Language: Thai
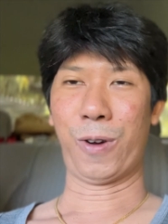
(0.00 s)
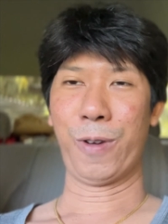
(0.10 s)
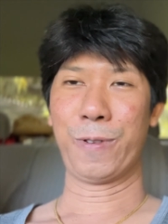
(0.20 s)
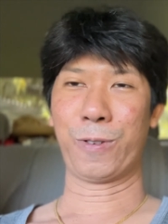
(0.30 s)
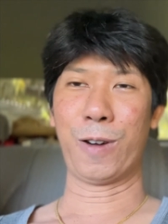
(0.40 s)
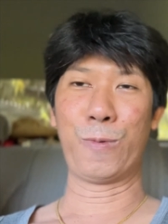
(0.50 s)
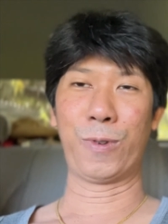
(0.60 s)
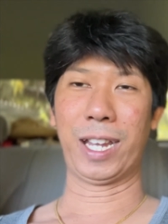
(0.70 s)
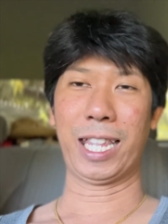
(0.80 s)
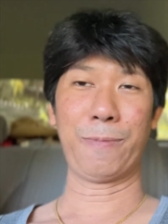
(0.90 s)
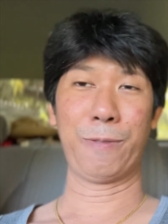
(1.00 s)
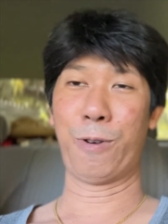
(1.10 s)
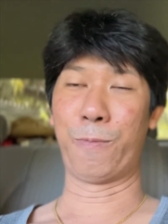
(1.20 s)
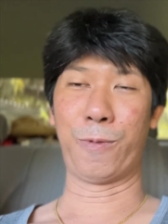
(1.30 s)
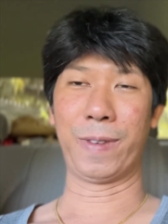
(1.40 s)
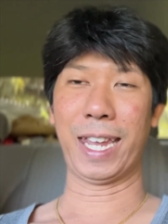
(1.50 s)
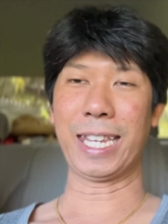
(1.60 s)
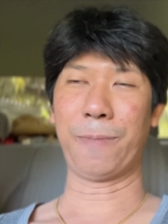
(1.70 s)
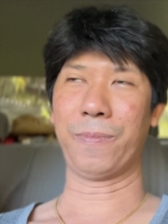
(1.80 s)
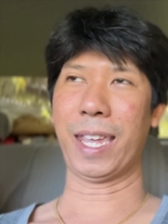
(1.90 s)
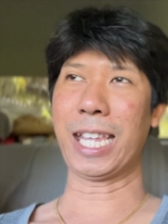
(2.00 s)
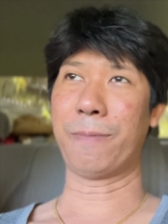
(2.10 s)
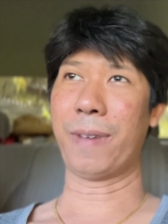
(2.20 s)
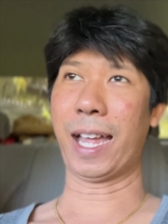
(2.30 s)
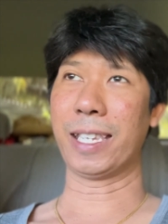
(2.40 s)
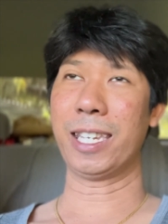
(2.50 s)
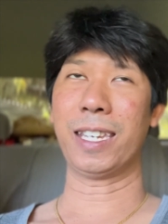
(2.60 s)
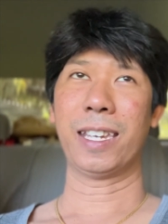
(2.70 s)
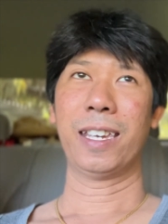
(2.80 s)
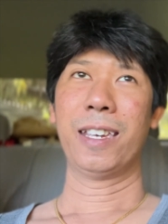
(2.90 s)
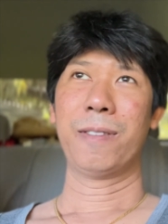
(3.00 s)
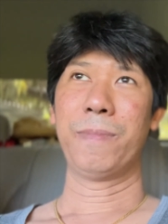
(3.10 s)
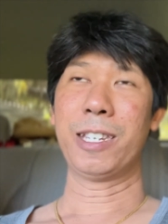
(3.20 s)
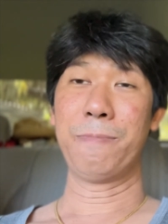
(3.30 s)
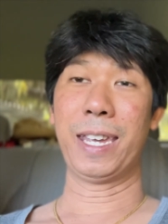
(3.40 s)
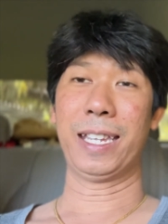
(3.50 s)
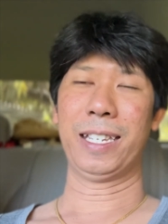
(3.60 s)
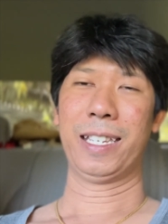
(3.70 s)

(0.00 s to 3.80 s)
ไว้เป็นข้อมูลนะถ้าเป็นผมผมไม่แนะนำ แนะนำอันที่มีทะเบียน